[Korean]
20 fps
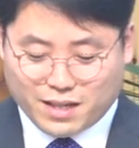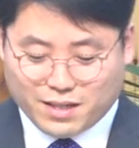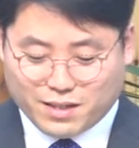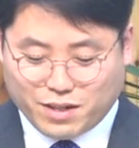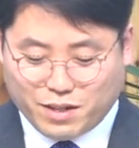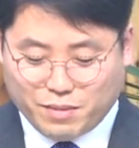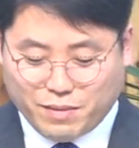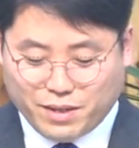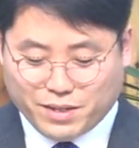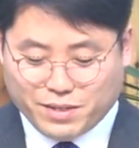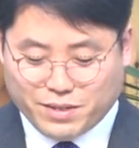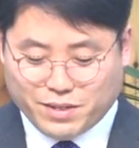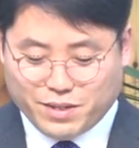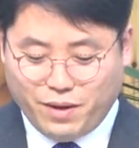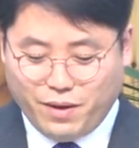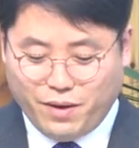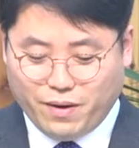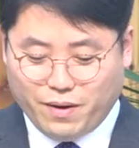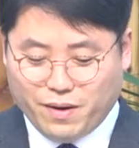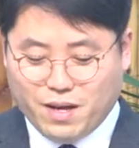
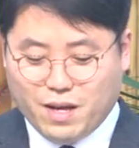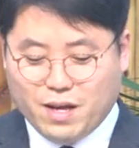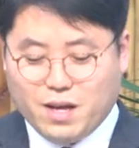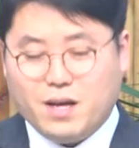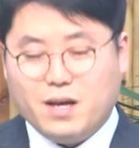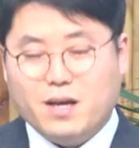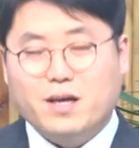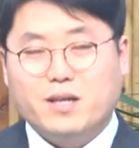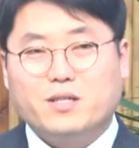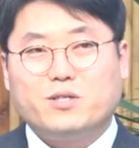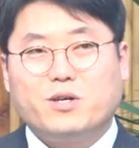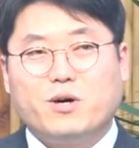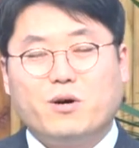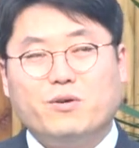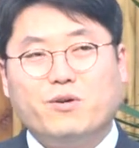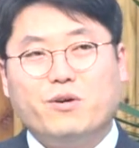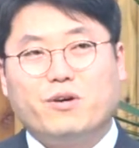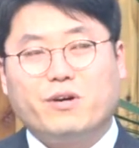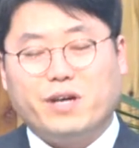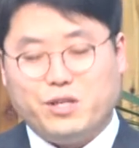그러면서
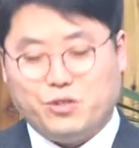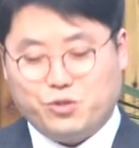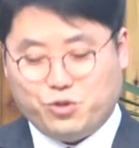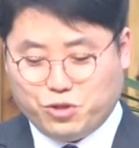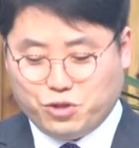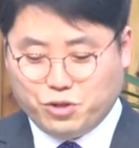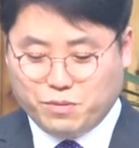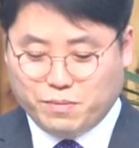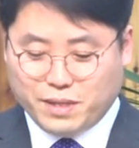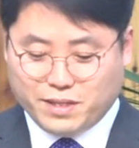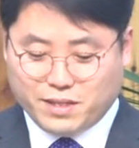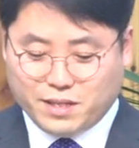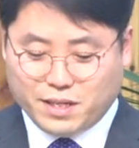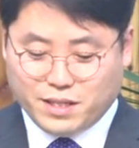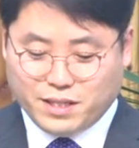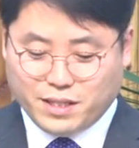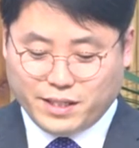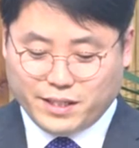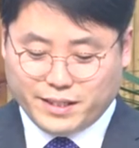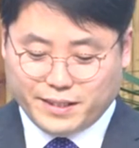성경의 주
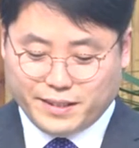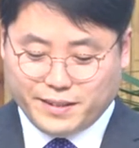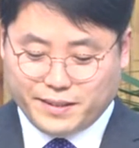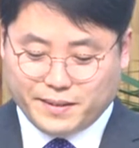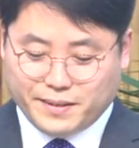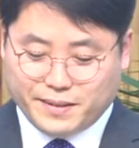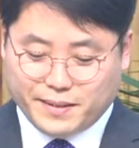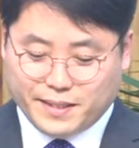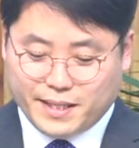메시지는